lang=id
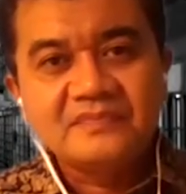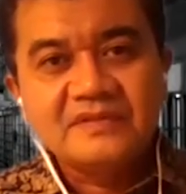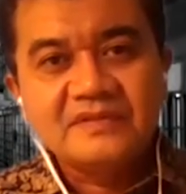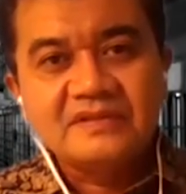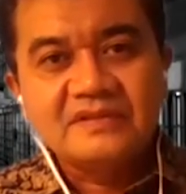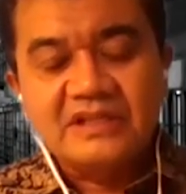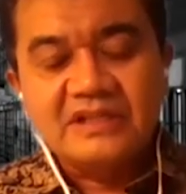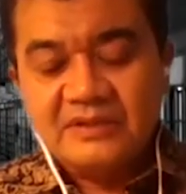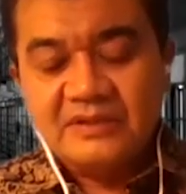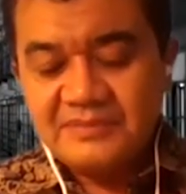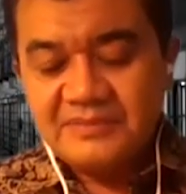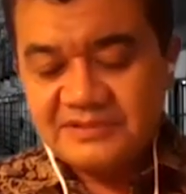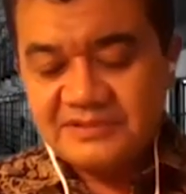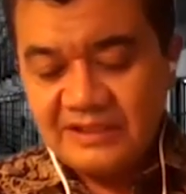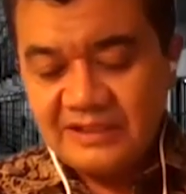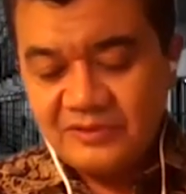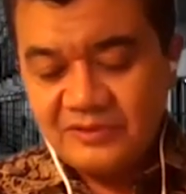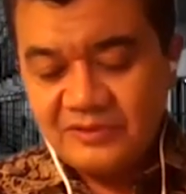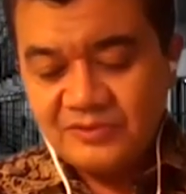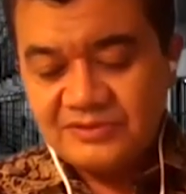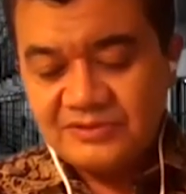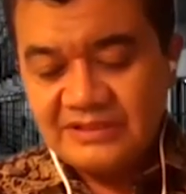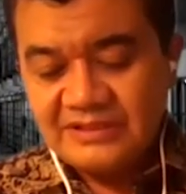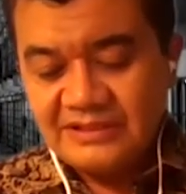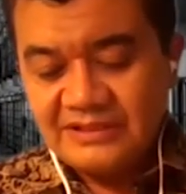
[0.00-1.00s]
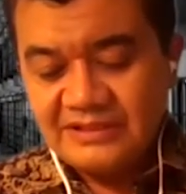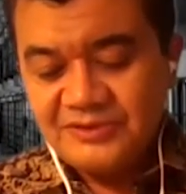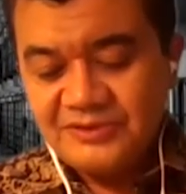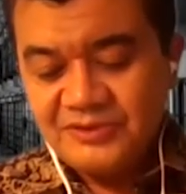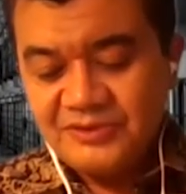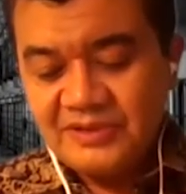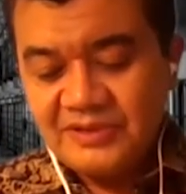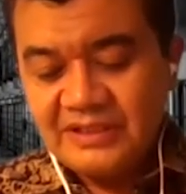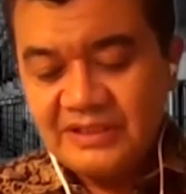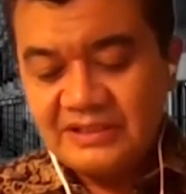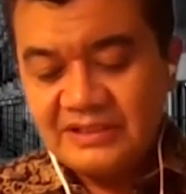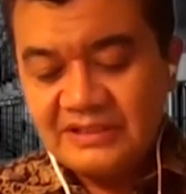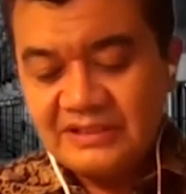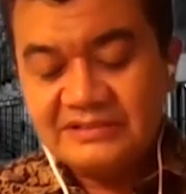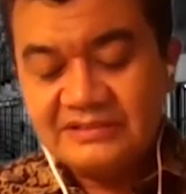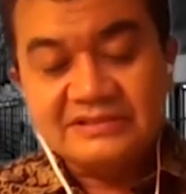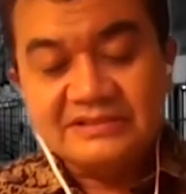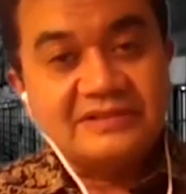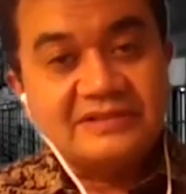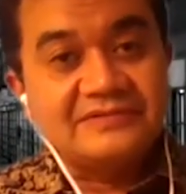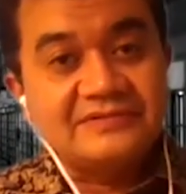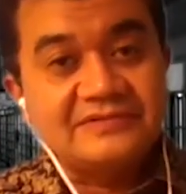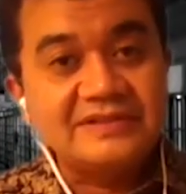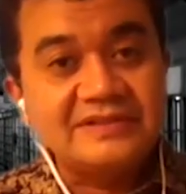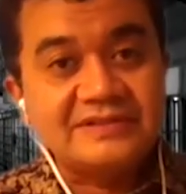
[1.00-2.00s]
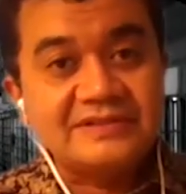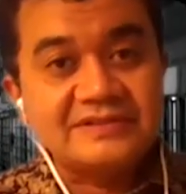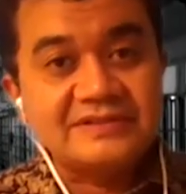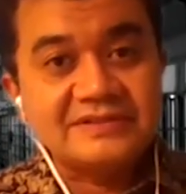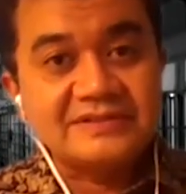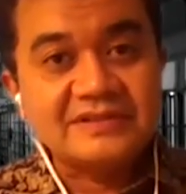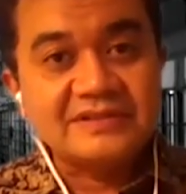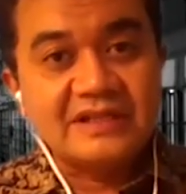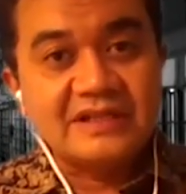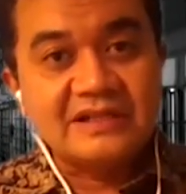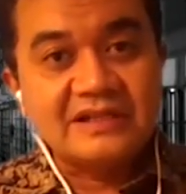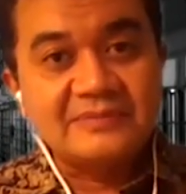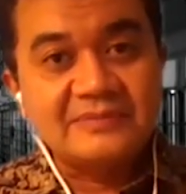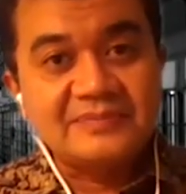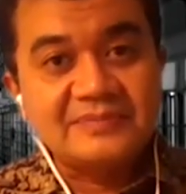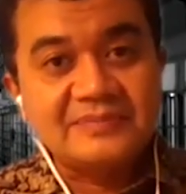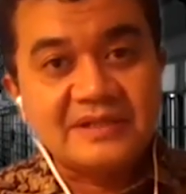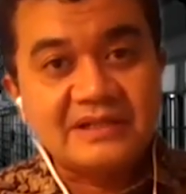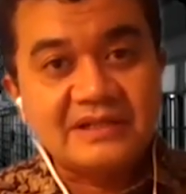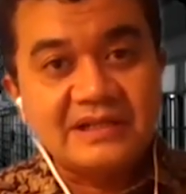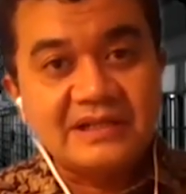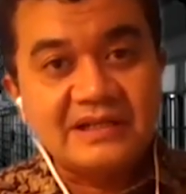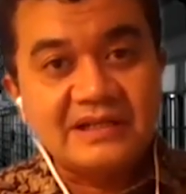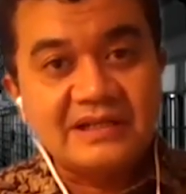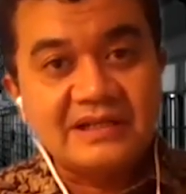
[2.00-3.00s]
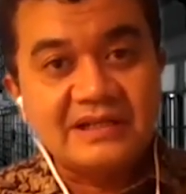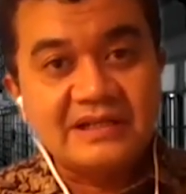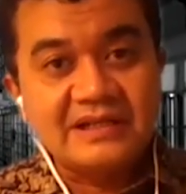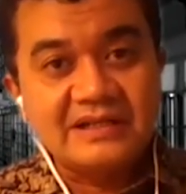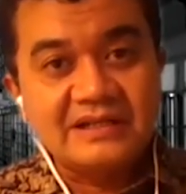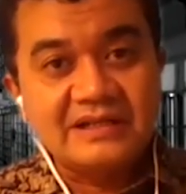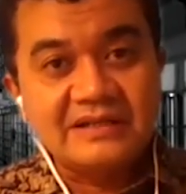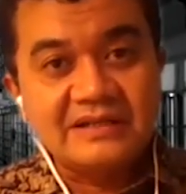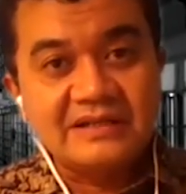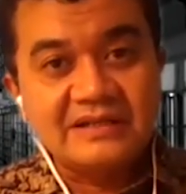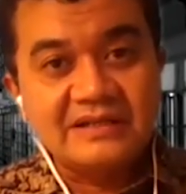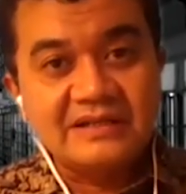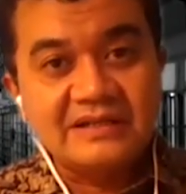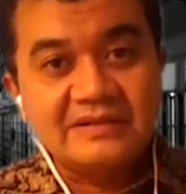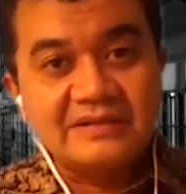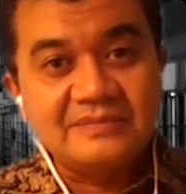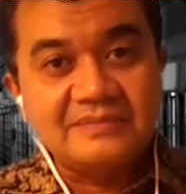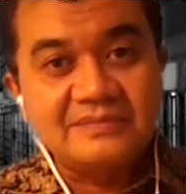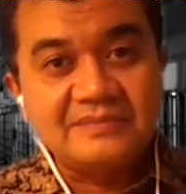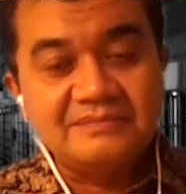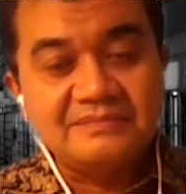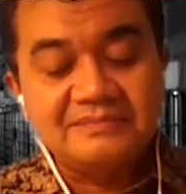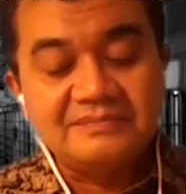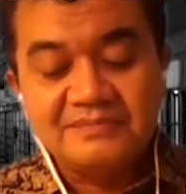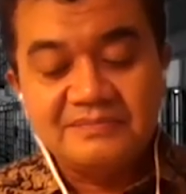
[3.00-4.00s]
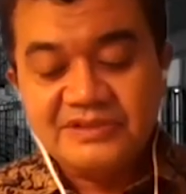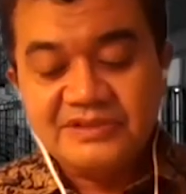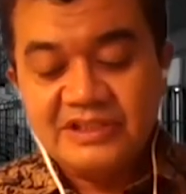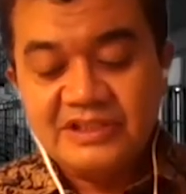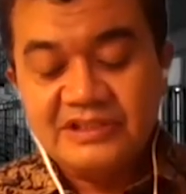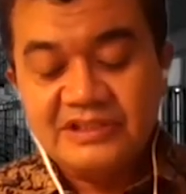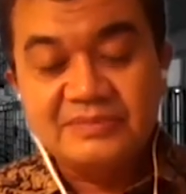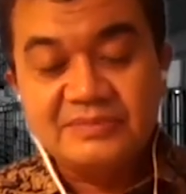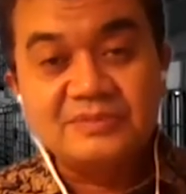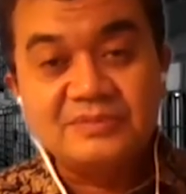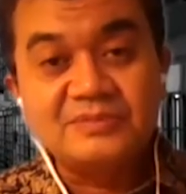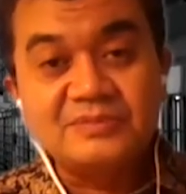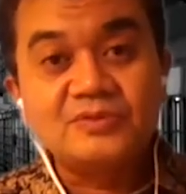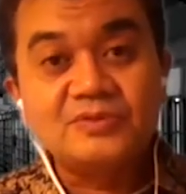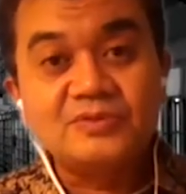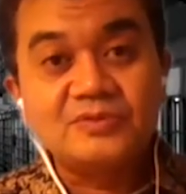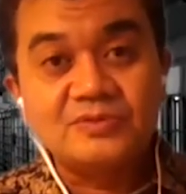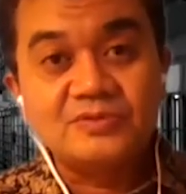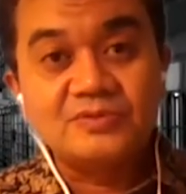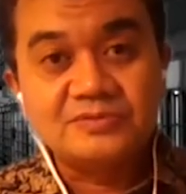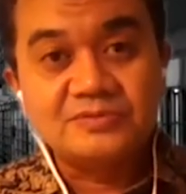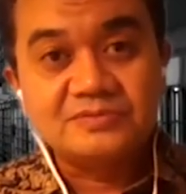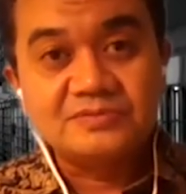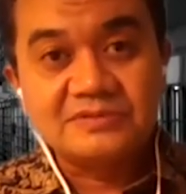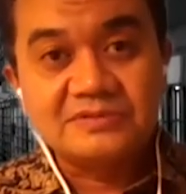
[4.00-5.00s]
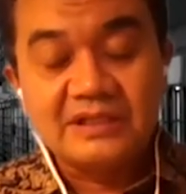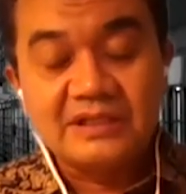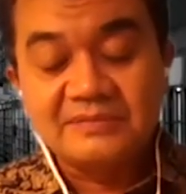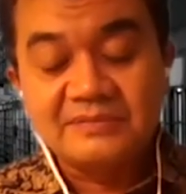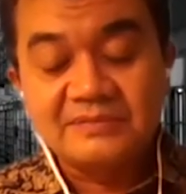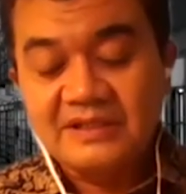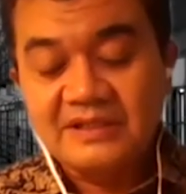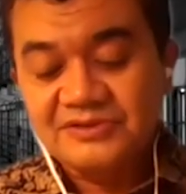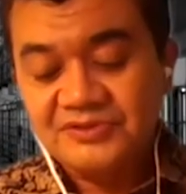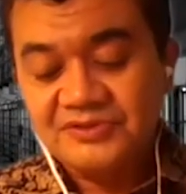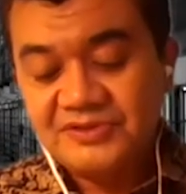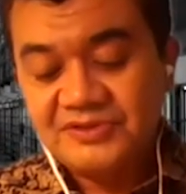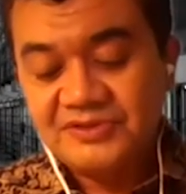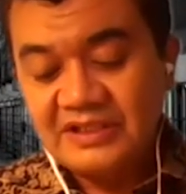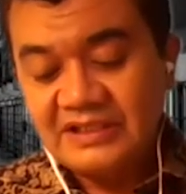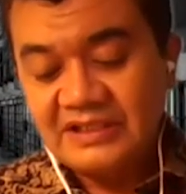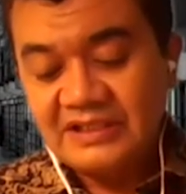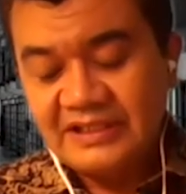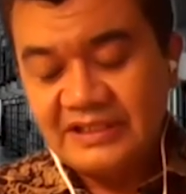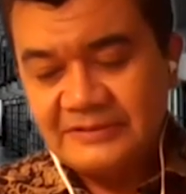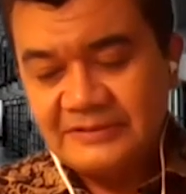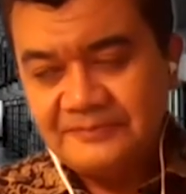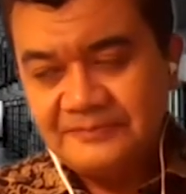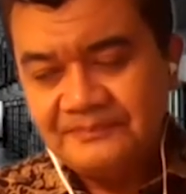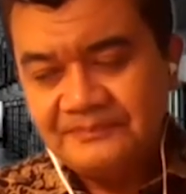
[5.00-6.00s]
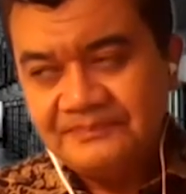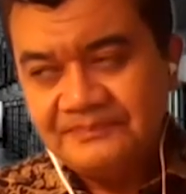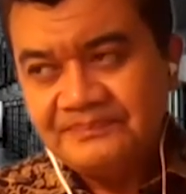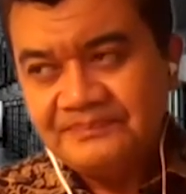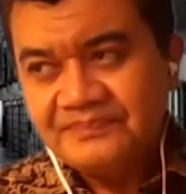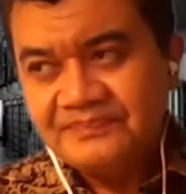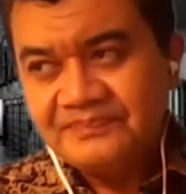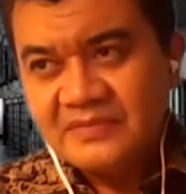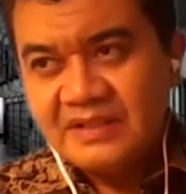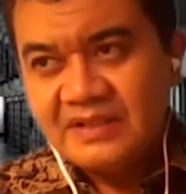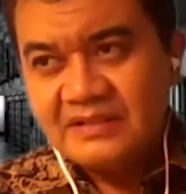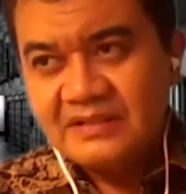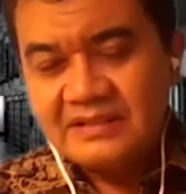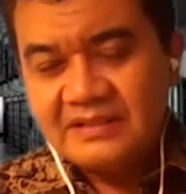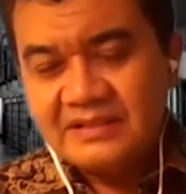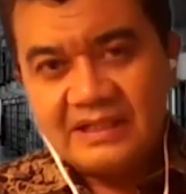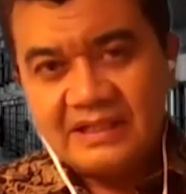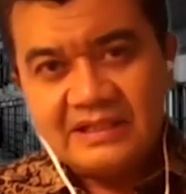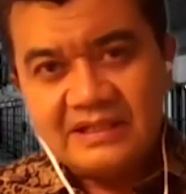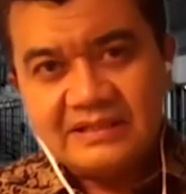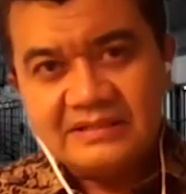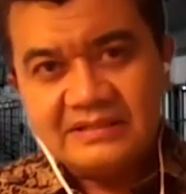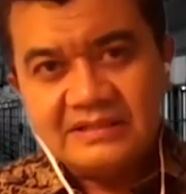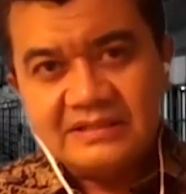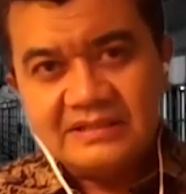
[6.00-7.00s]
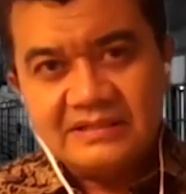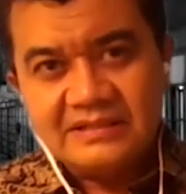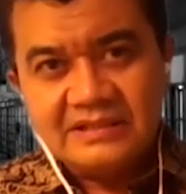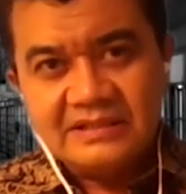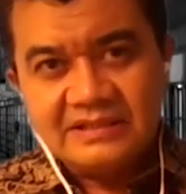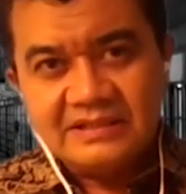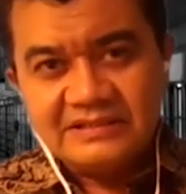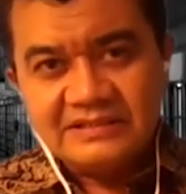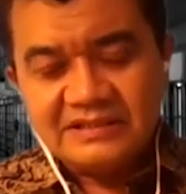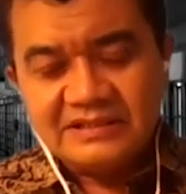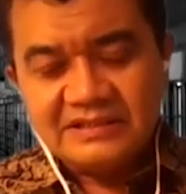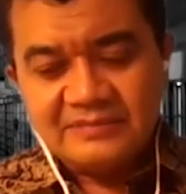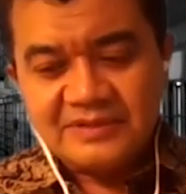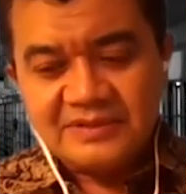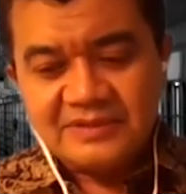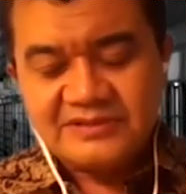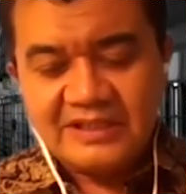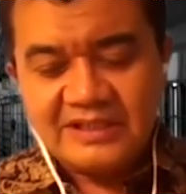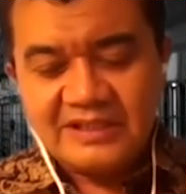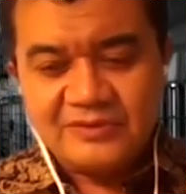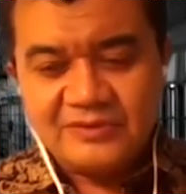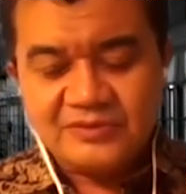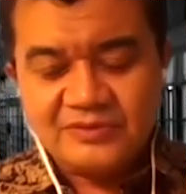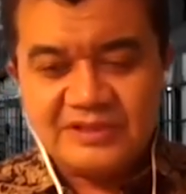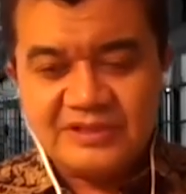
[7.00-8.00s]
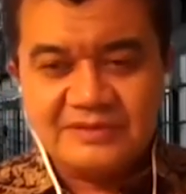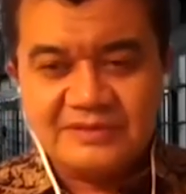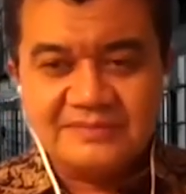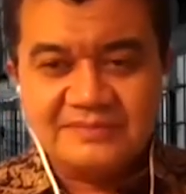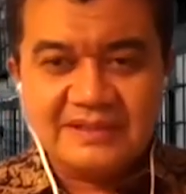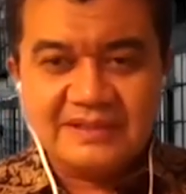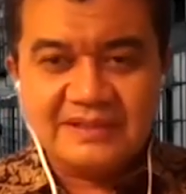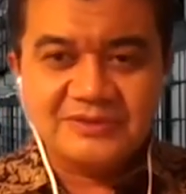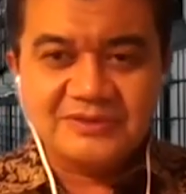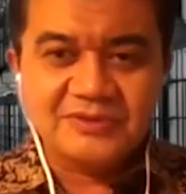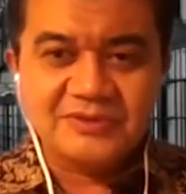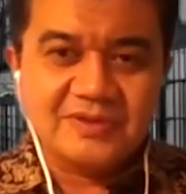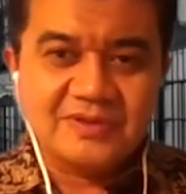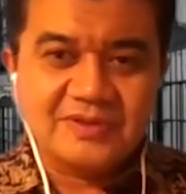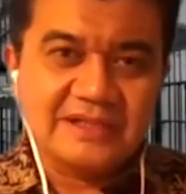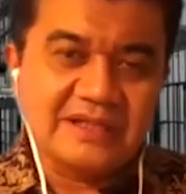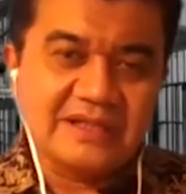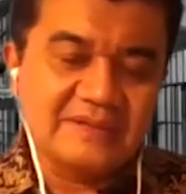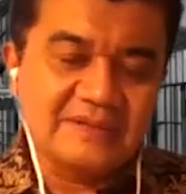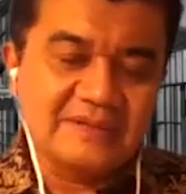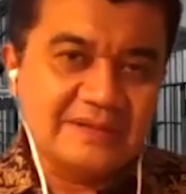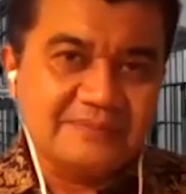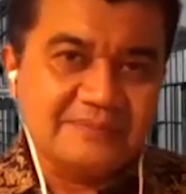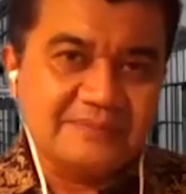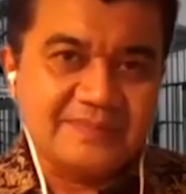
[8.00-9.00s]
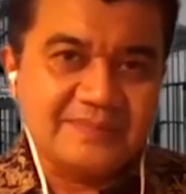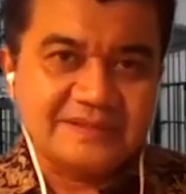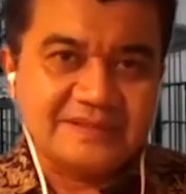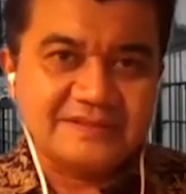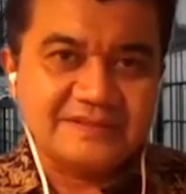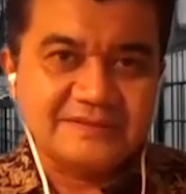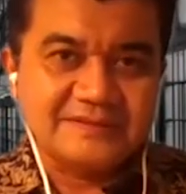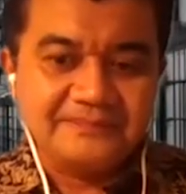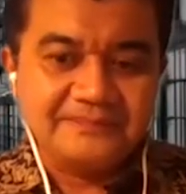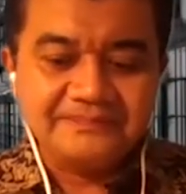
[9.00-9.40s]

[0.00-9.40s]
Yang bersangkutan juga residivis karena pernah uh, menjadi pembunuh dalam kasus yang lain. Hmm. Nah, yang bersangkutan masuk ke dalam lapas.